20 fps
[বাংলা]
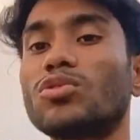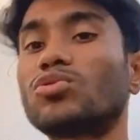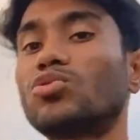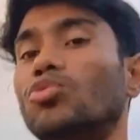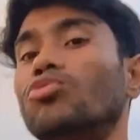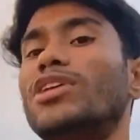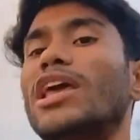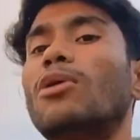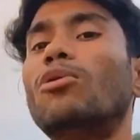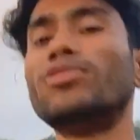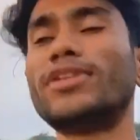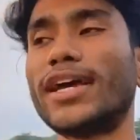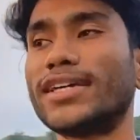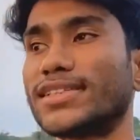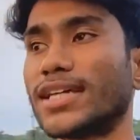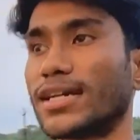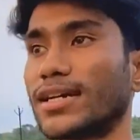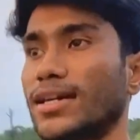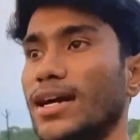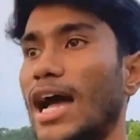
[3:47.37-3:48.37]
দুনিয়া উল্টায়
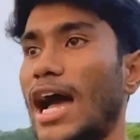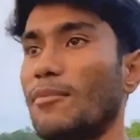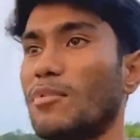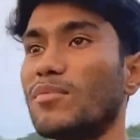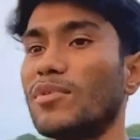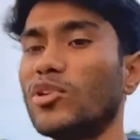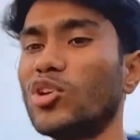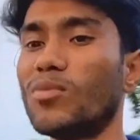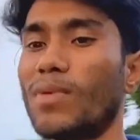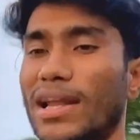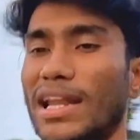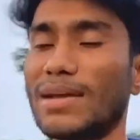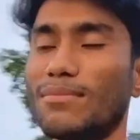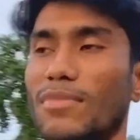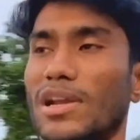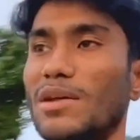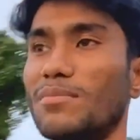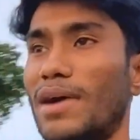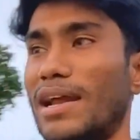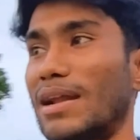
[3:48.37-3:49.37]
যাক আমি ভিডিও বানাম
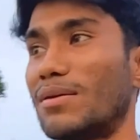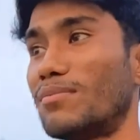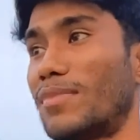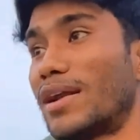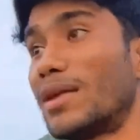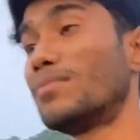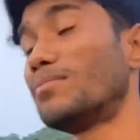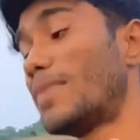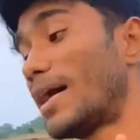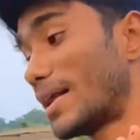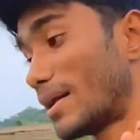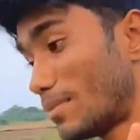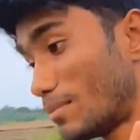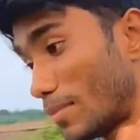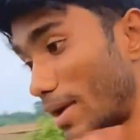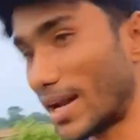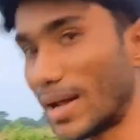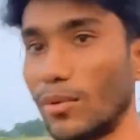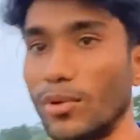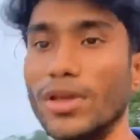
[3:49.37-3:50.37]
মানে বানাম বানাম বানাম
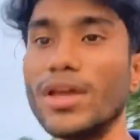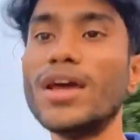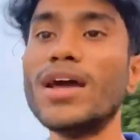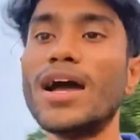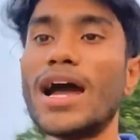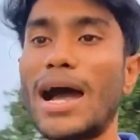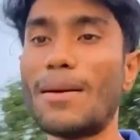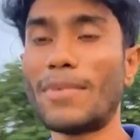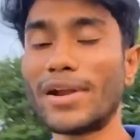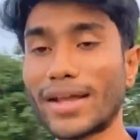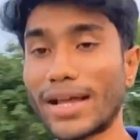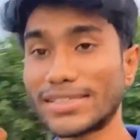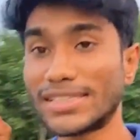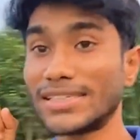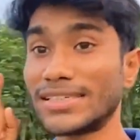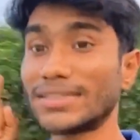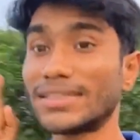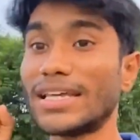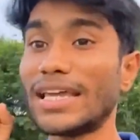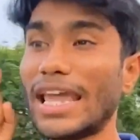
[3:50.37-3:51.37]
বানামই আমার কাছে
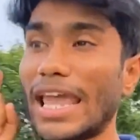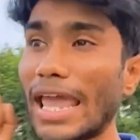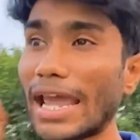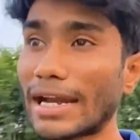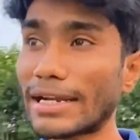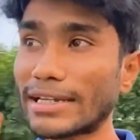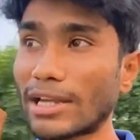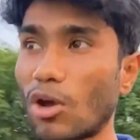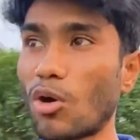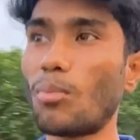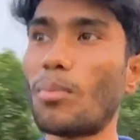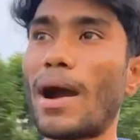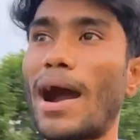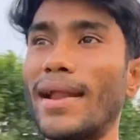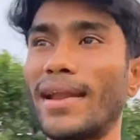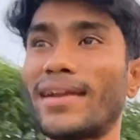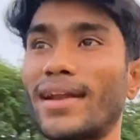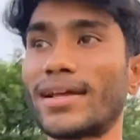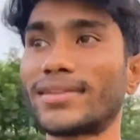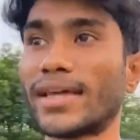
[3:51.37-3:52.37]
যাতে একটাও
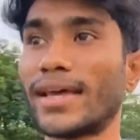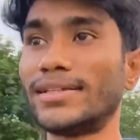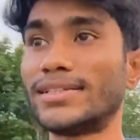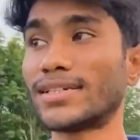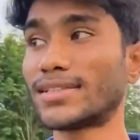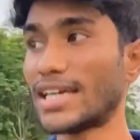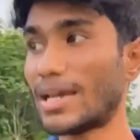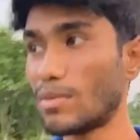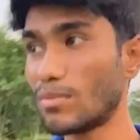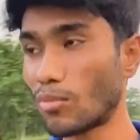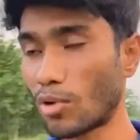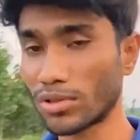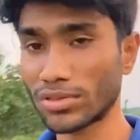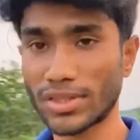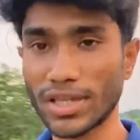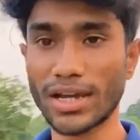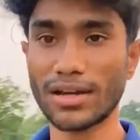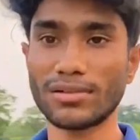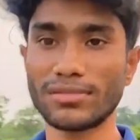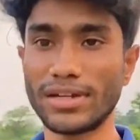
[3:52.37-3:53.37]
বাহানা না থাকে যাতে আমি মন
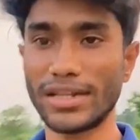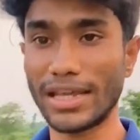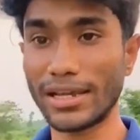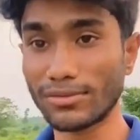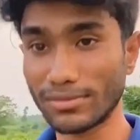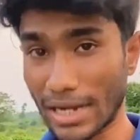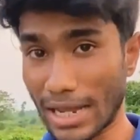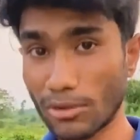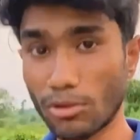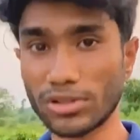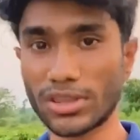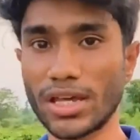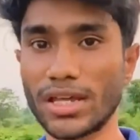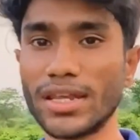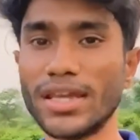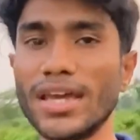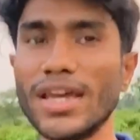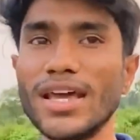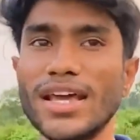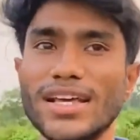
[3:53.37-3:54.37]
থেকে না করতে পারি
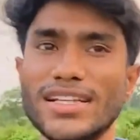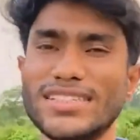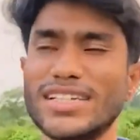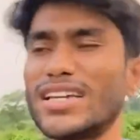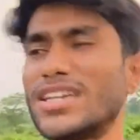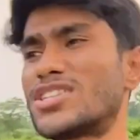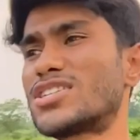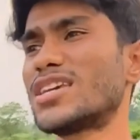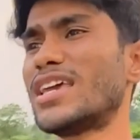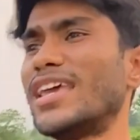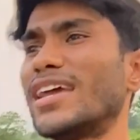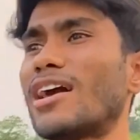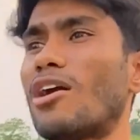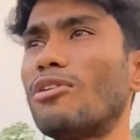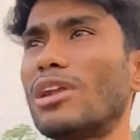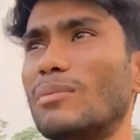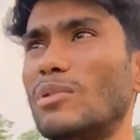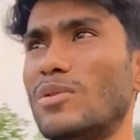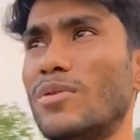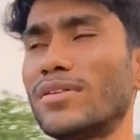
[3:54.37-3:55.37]
যে এই
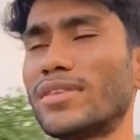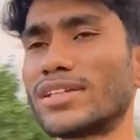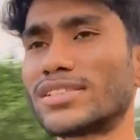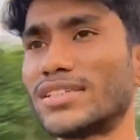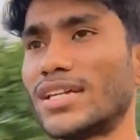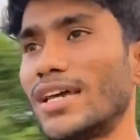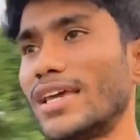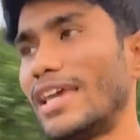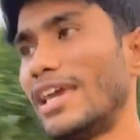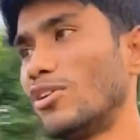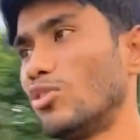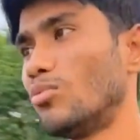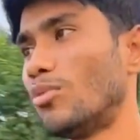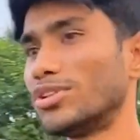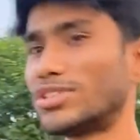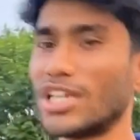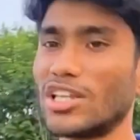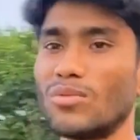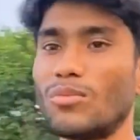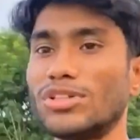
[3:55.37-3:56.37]
কারণে ভিডিও বানাইতেছি না এরম
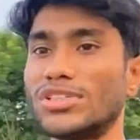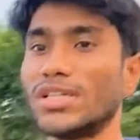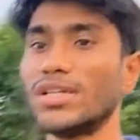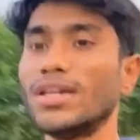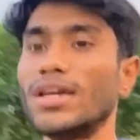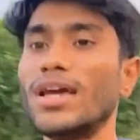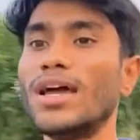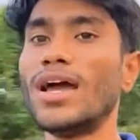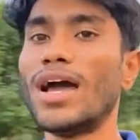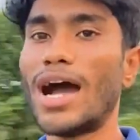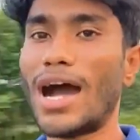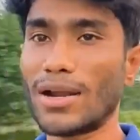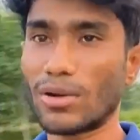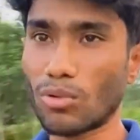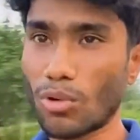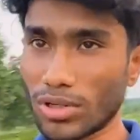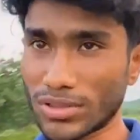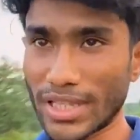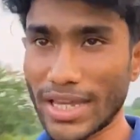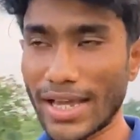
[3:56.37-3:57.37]
হয়েছে এরম হয়েছে আর
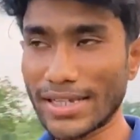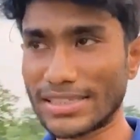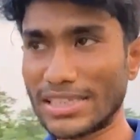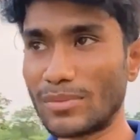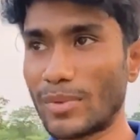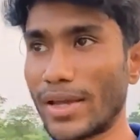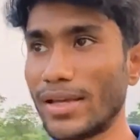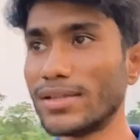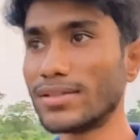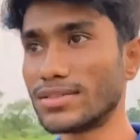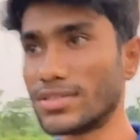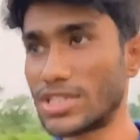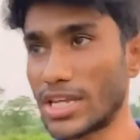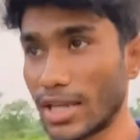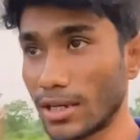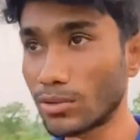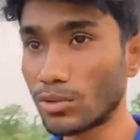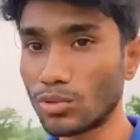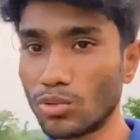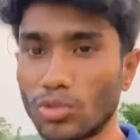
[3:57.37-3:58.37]
কথায় আছে ভাই তাই যে
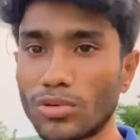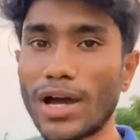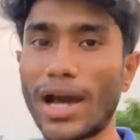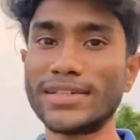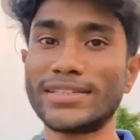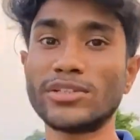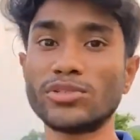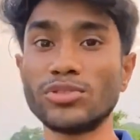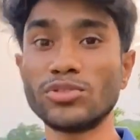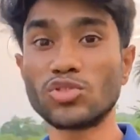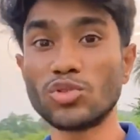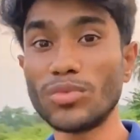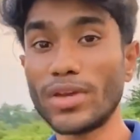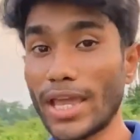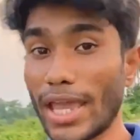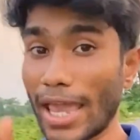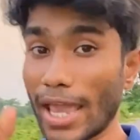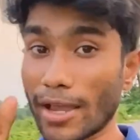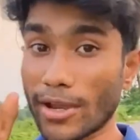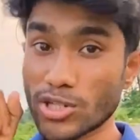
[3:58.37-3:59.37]
কোনো কাজে যদি তুমি
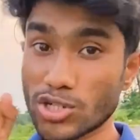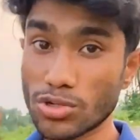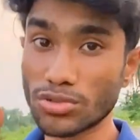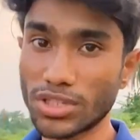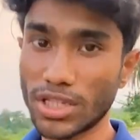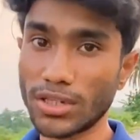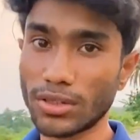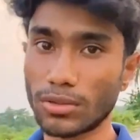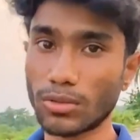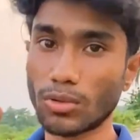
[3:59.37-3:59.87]
একশো দিন